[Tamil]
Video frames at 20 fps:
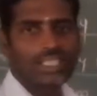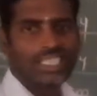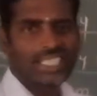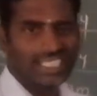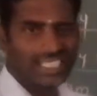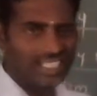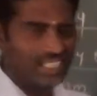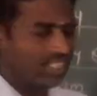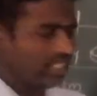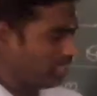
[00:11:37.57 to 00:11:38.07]

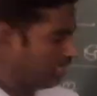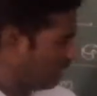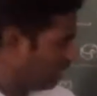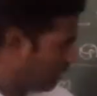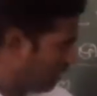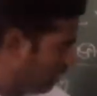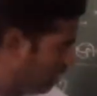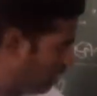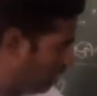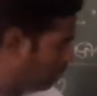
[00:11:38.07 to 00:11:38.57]
இது
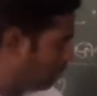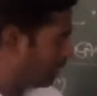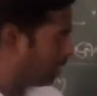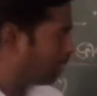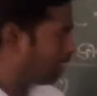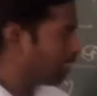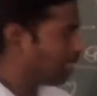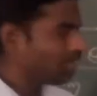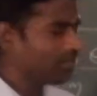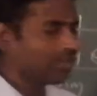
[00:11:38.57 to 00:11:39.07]
இந்த
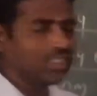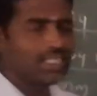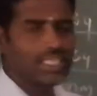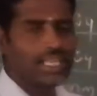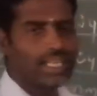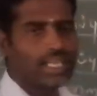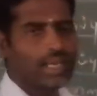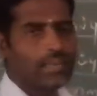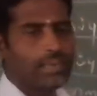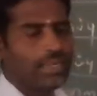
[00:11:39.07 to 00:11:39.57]
மெத்தடில் வந்து
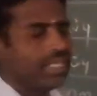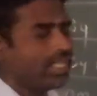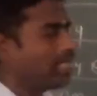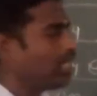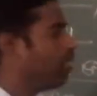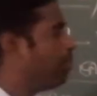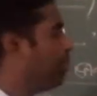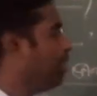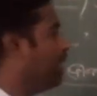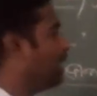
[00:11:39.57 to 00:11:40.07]
என்ன
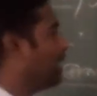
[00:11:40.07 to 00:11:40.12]
பிரிக்கலாம் அப்படின்னா